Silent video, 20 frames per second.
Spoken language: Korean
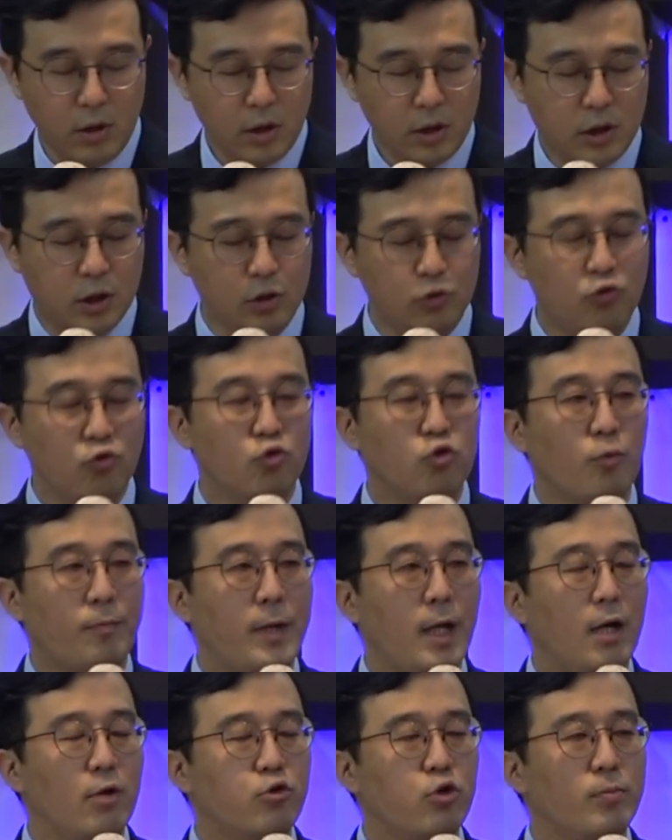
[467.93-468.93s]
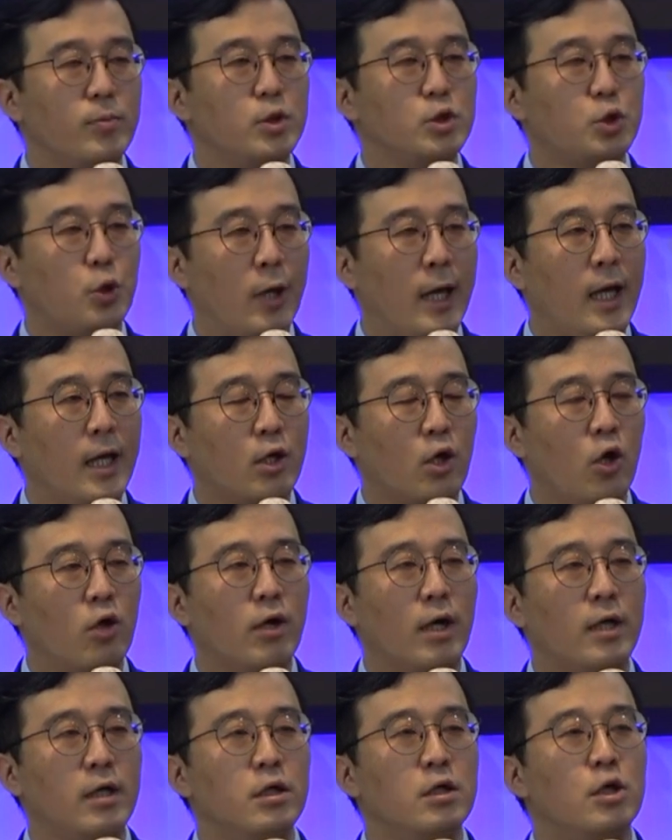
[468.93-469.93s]
그 누구도 피할 수 없는 죄의
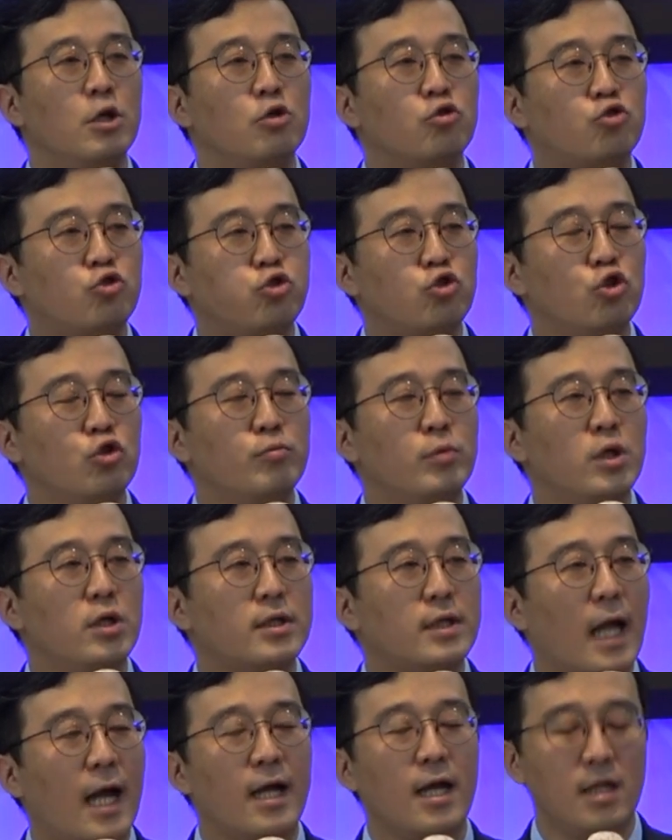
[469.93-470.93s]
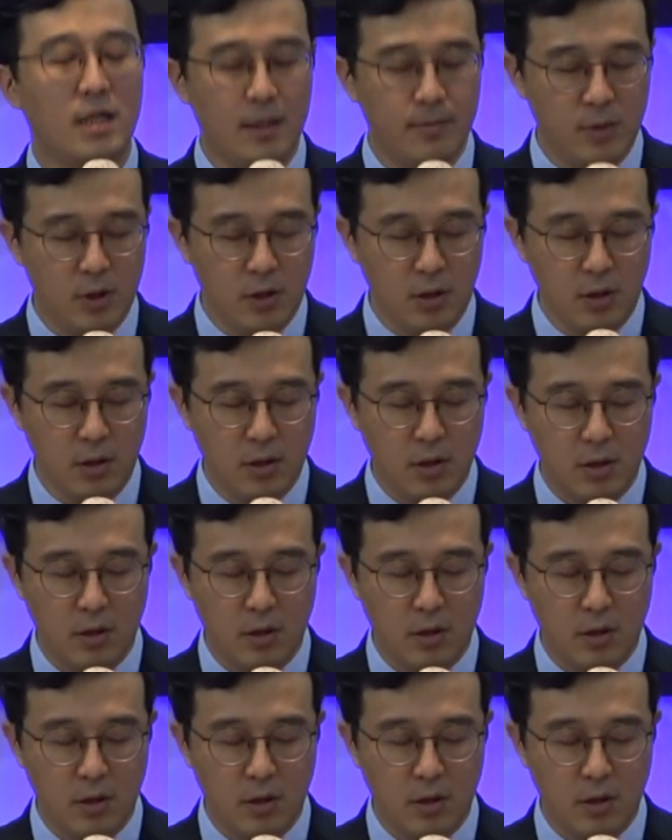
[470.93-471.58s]
결과인 죽음을 당했음을